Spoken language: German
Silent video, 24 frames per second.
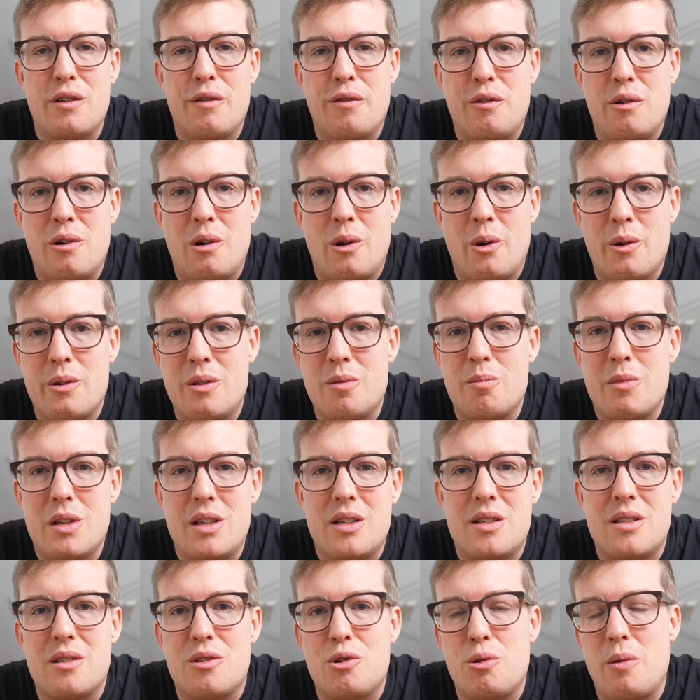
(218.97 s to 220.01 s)
von Leuten mit
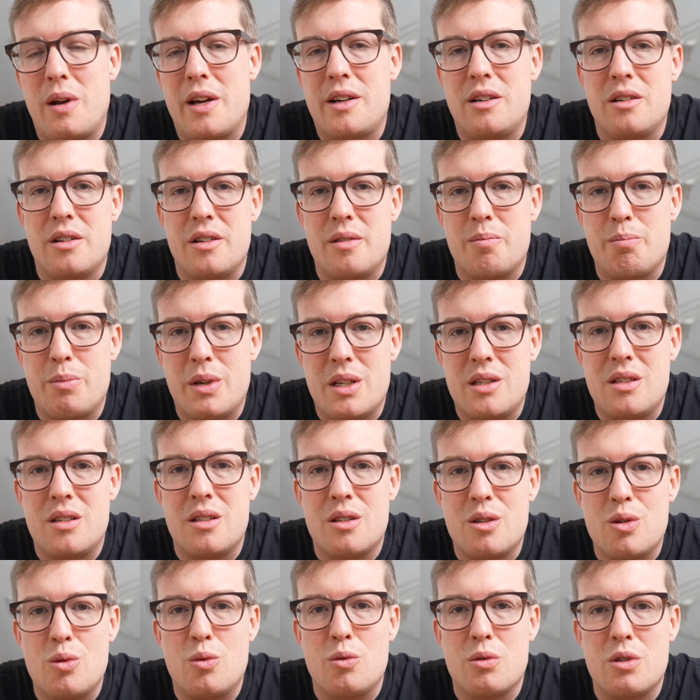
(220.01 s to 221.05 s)
diesen Trackern ein bisschen
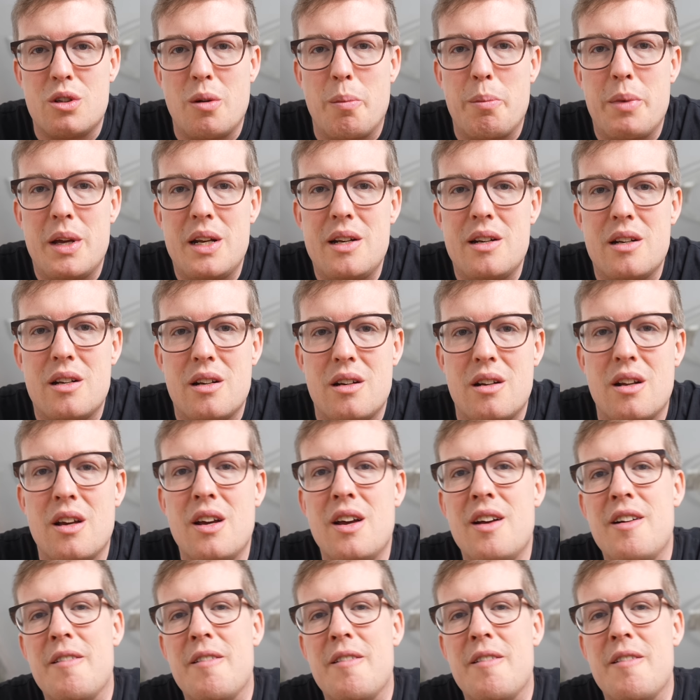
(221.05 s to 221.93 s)
zu unterbinden.